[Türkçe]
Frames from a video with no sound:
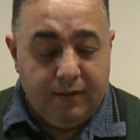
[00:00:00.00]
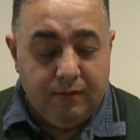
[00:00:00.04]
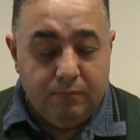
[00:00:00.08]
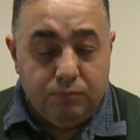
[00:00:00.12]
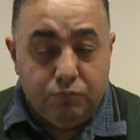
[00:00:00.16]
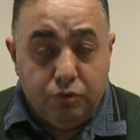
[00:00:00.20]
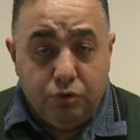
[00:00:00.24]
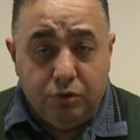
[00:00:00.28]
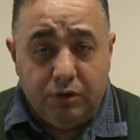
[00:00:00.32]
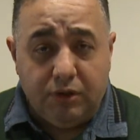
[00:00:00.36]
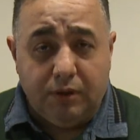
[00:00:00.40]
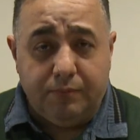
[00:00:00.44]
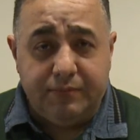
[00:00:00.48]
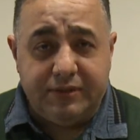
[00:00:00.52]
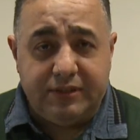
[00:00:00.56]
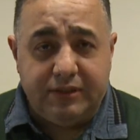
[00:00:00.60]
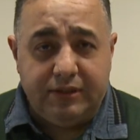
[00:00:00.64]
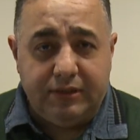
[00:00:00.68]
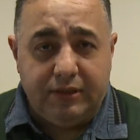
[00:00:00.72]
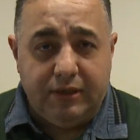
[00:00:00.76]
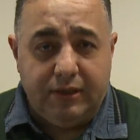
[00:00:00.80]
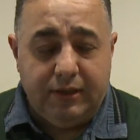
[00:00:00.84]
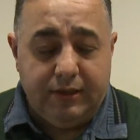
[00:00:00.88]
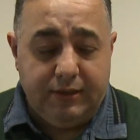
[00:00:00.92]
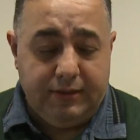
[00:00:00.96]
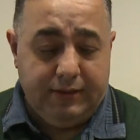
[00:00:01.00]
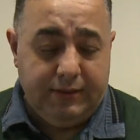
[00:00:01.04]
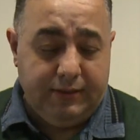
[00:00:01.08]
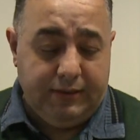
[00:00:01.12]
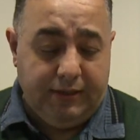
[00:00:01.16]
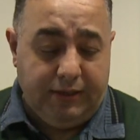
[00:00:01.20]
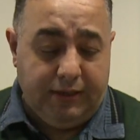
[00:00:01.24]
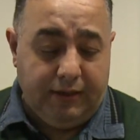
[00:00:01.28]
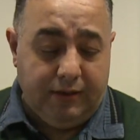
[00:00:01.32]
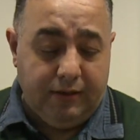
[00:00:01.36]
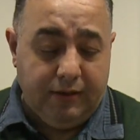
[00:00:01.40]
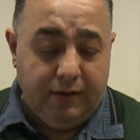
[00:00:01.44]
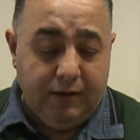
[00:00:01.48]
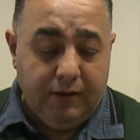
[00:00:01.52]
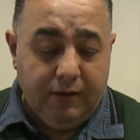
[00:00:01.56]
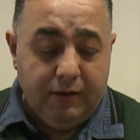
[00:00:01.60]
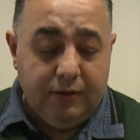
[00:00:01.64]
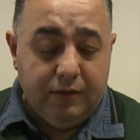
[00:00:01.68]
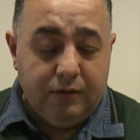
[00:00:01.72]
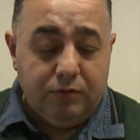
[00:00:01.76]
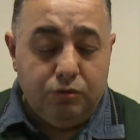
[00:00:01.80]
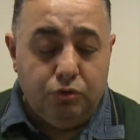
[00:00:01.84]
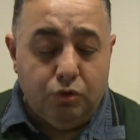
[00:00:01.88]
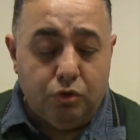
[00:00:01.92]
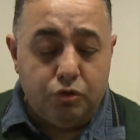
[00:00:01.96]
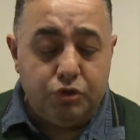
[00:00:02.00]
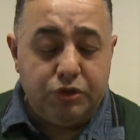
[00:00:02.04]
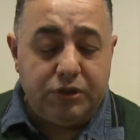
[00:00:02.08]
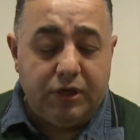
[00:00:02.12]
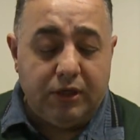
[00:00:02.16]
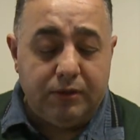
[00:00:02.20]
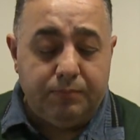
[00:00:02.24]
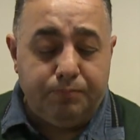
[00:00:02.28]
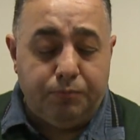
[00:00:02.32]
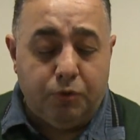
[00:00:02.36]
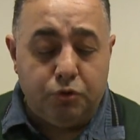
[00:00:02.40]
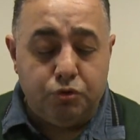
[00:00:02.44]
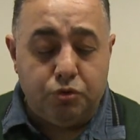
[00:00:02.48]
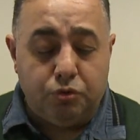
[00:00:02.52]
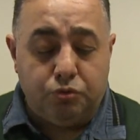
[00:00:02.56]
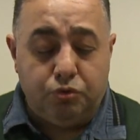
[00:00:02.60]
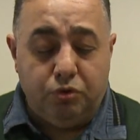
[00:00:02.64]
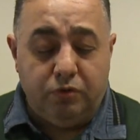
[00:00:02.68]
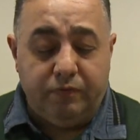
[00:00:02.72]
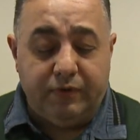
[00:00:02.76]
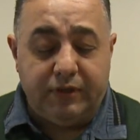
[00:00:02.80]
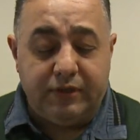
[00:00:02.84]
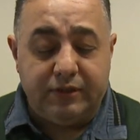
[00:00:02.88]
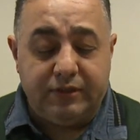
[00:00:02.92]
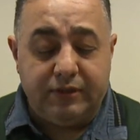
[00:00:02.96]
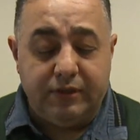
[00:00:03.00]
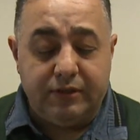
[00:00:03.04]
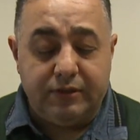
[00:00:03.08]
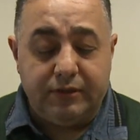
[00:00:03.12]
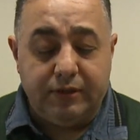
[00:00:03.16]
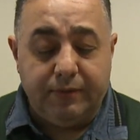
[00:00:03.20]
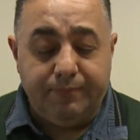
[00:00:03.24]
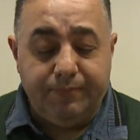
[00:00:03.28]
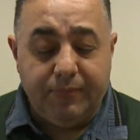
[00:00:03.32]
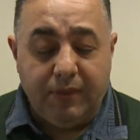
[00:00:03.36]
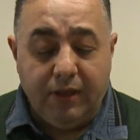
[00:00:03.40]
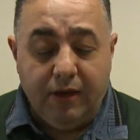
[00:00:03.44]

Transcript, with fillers: Bununla mı sınırlı? Değil. Yozgat Bozok Üniversitesi.